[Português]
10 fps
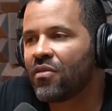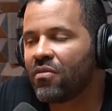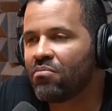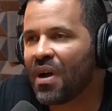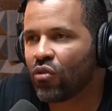
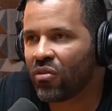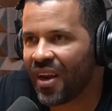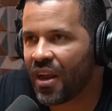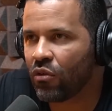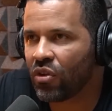Mas o
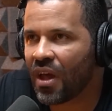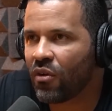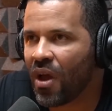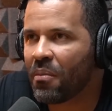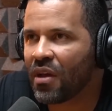treino já
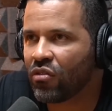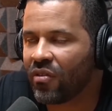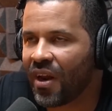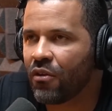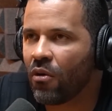não é mais o
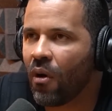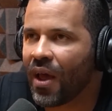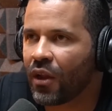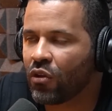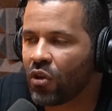treino igual
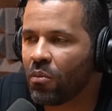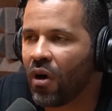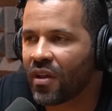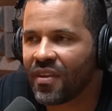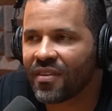era
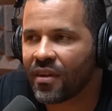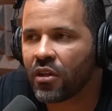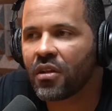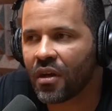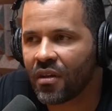chutebox nas
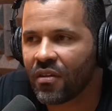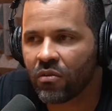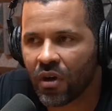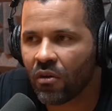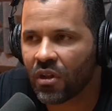antigas. É um
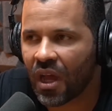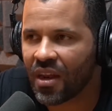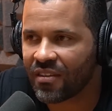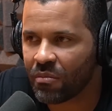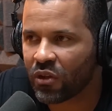treino onde a
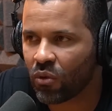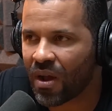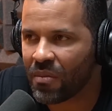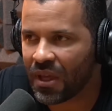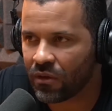galera se machuca
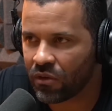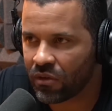menos.